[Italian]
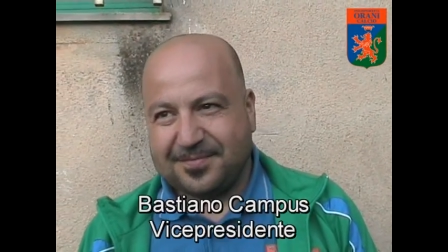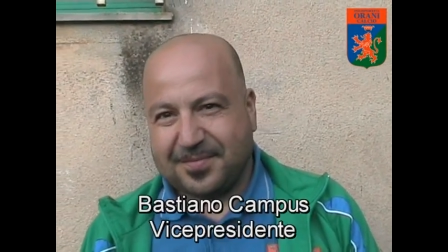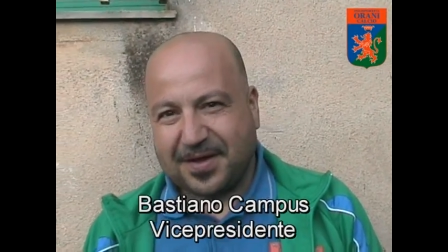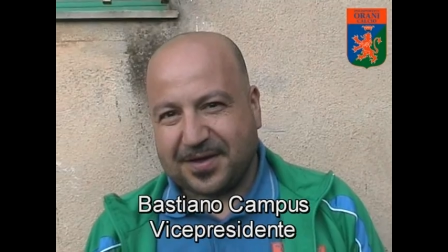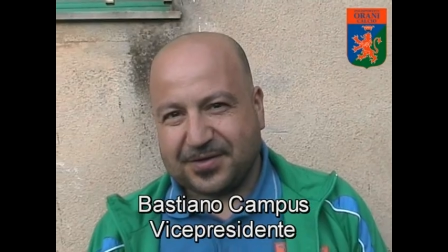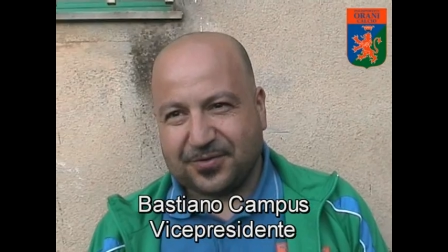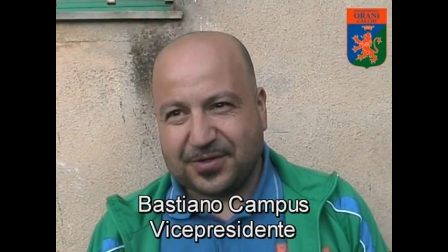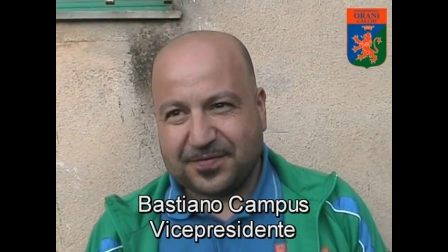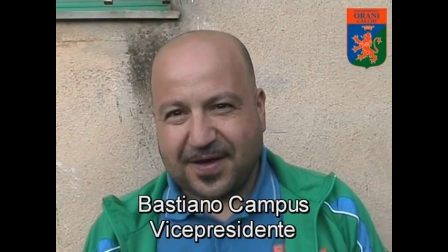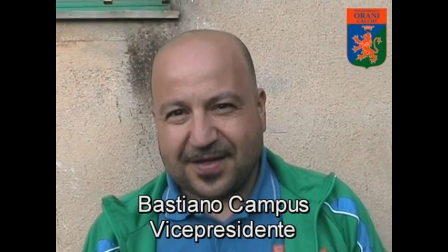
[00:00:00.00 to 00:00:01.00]
Beh,
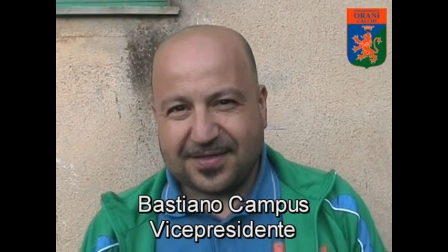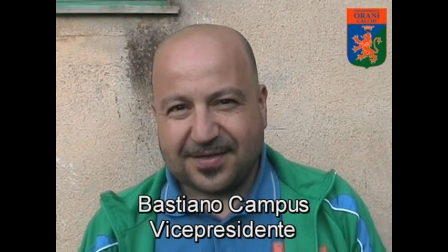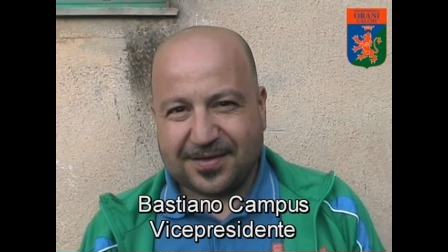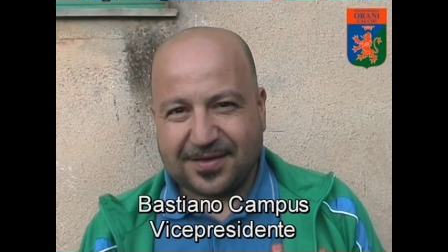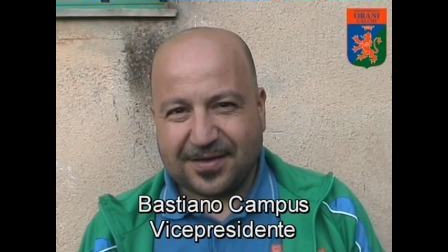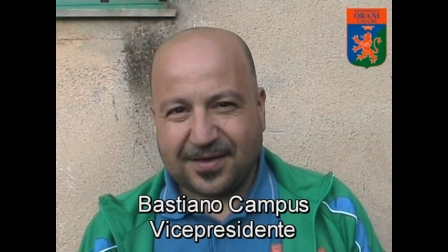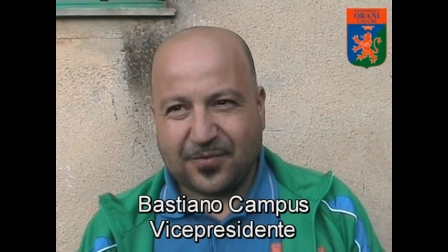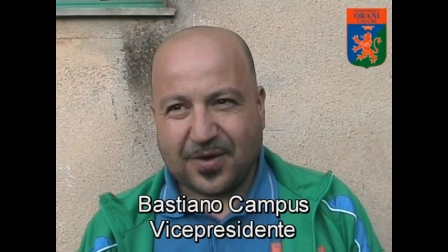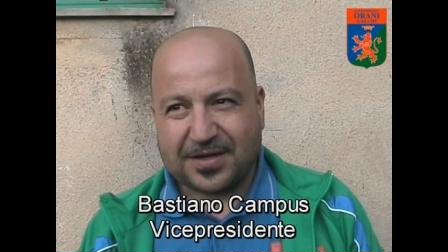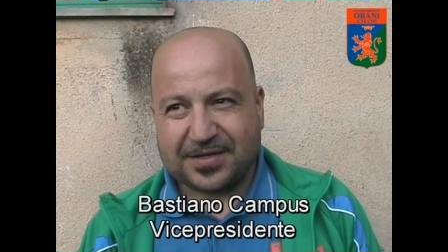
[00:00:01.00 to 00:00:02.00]
soddisfatti
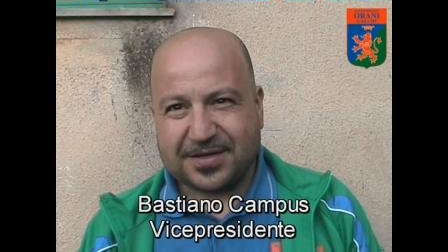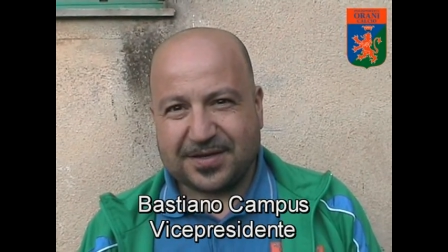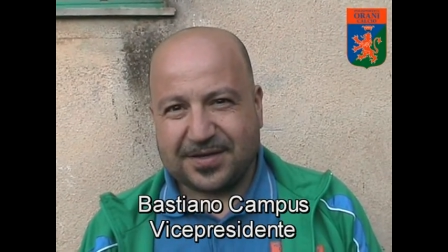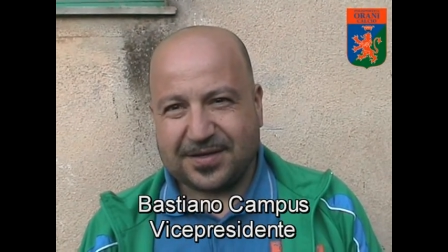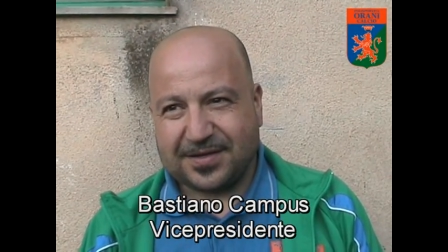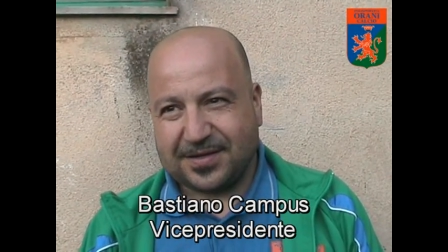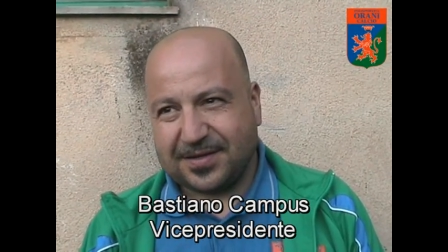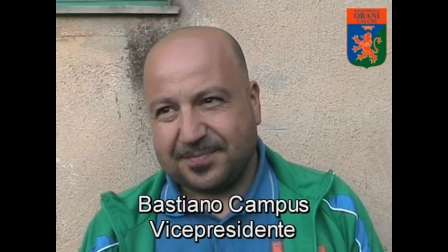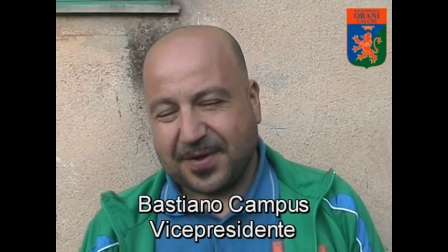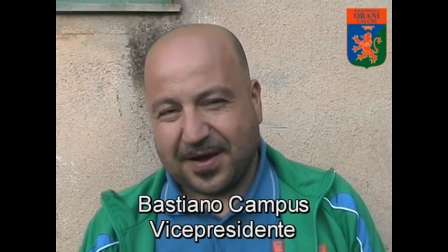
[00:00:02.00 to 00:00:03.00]

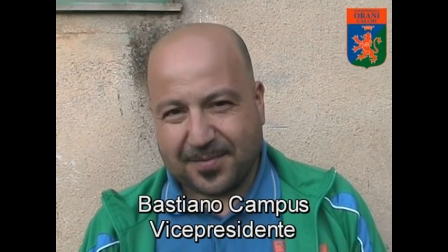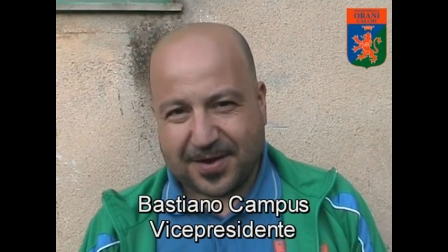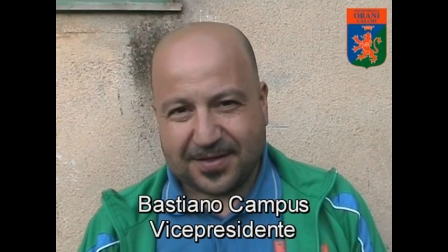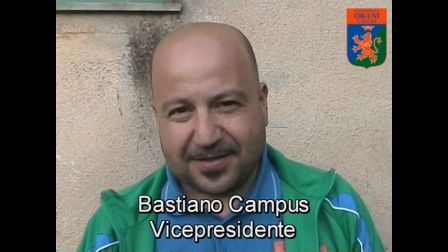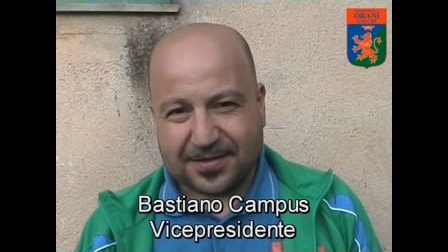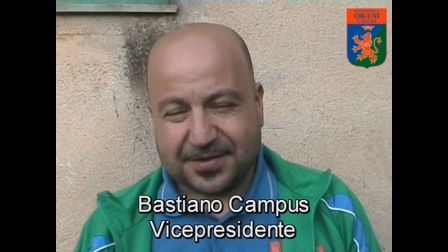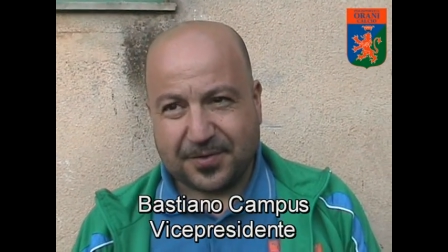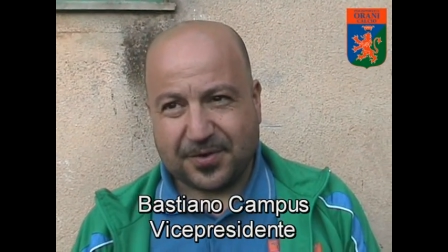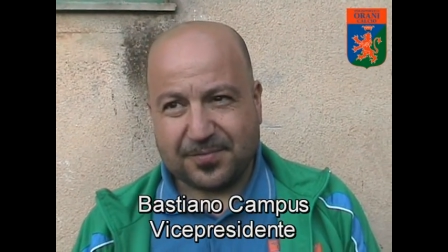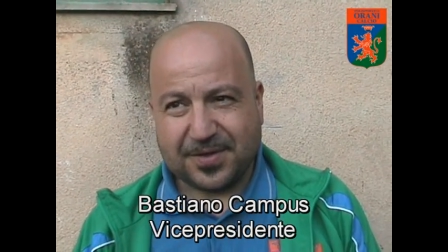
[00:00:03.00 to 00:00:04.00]
quasi pienamente,
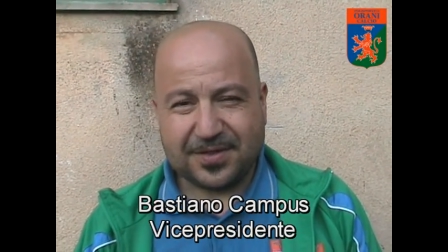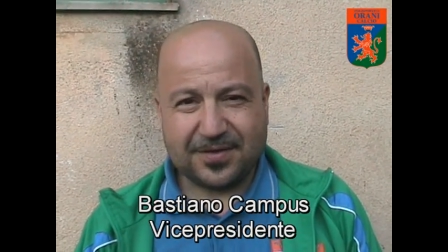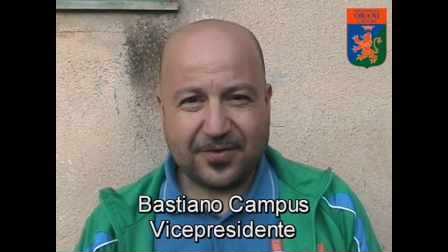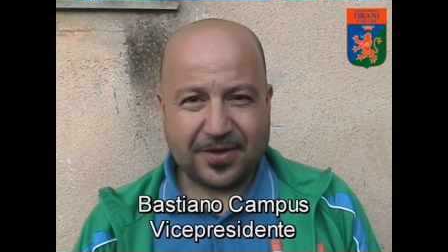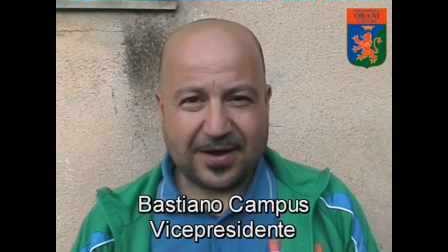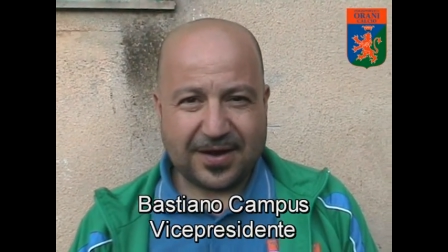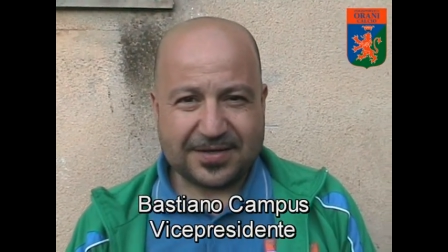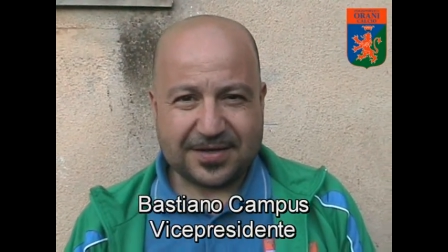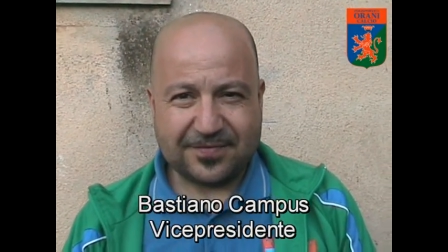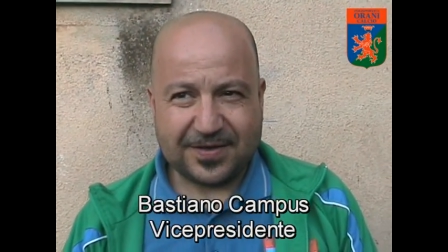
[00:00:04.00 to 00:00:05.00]
diciamo che l'obiettivo era
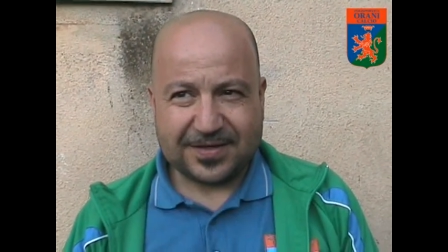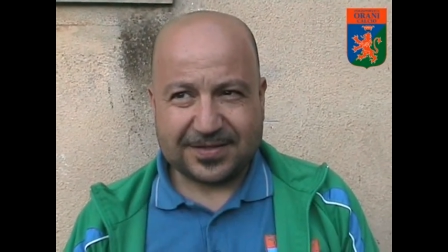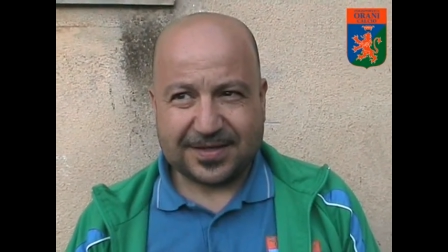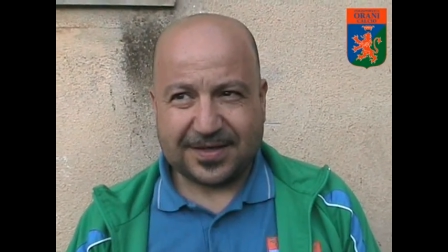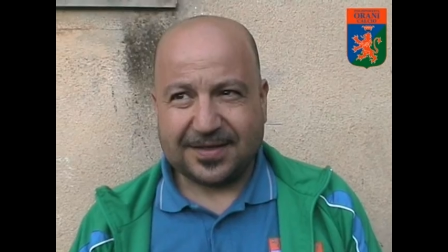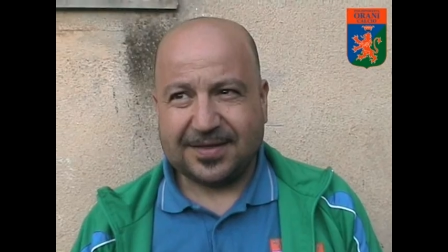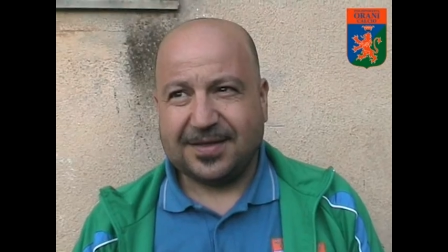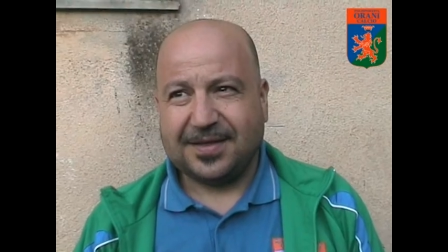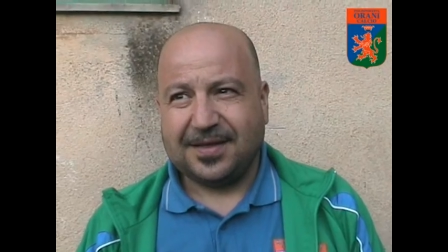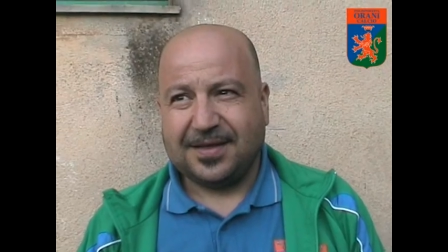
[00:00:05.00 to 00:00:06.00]
la salvezza
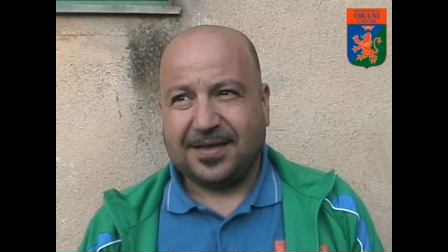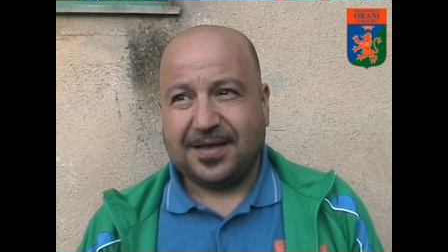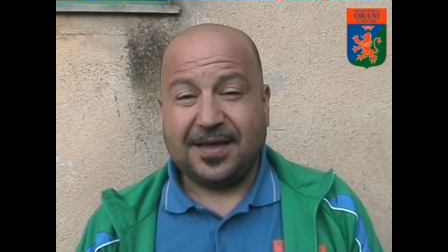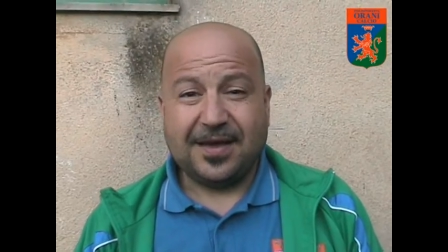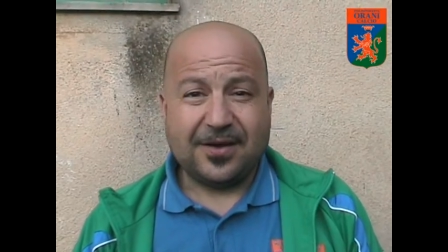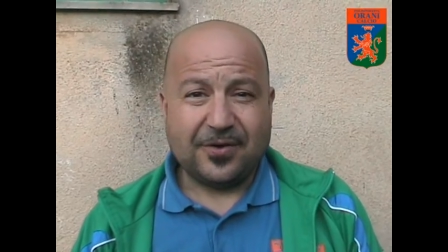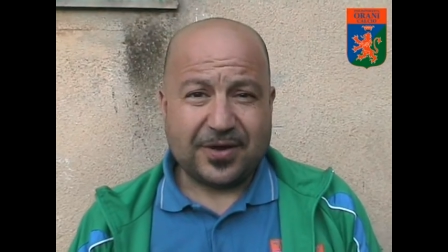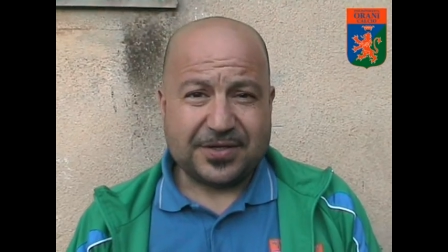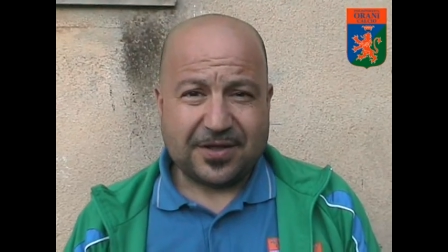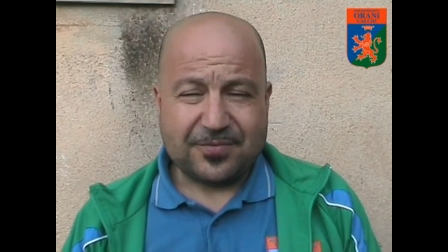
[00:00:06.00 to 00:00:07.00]
e
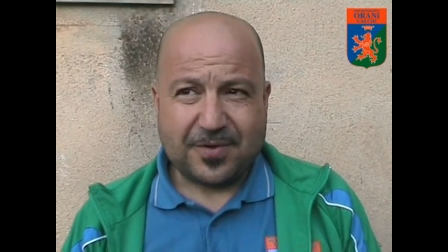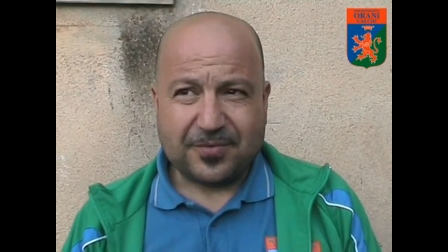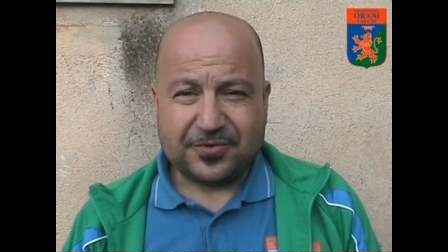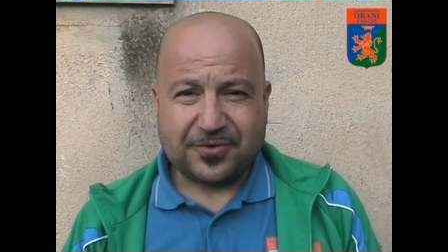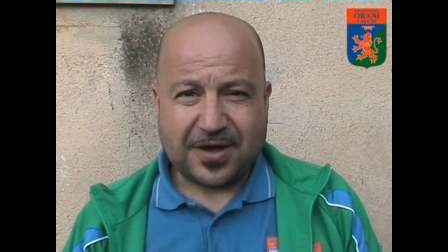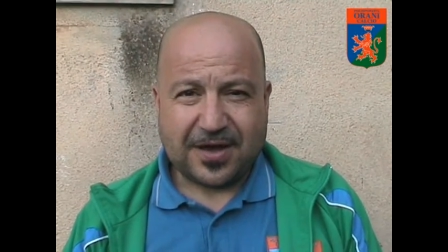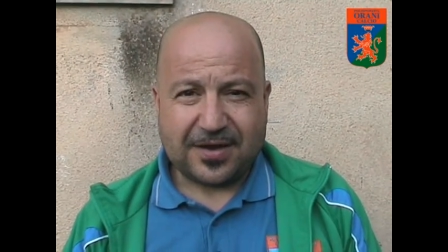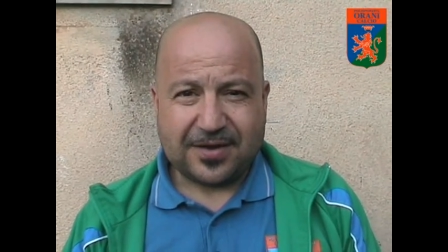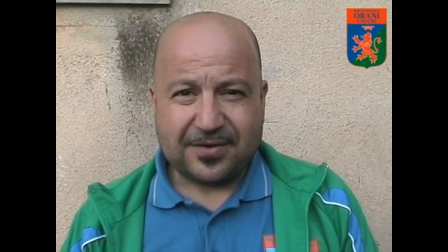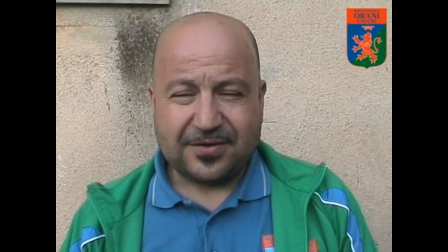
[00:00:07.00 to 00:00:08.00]
ancora ce la dobbiamo
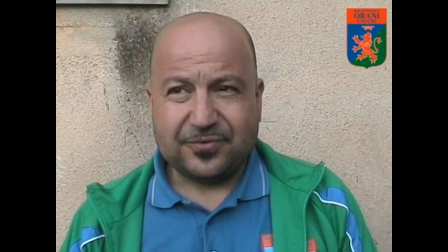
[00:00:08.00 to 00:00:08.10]
giocare.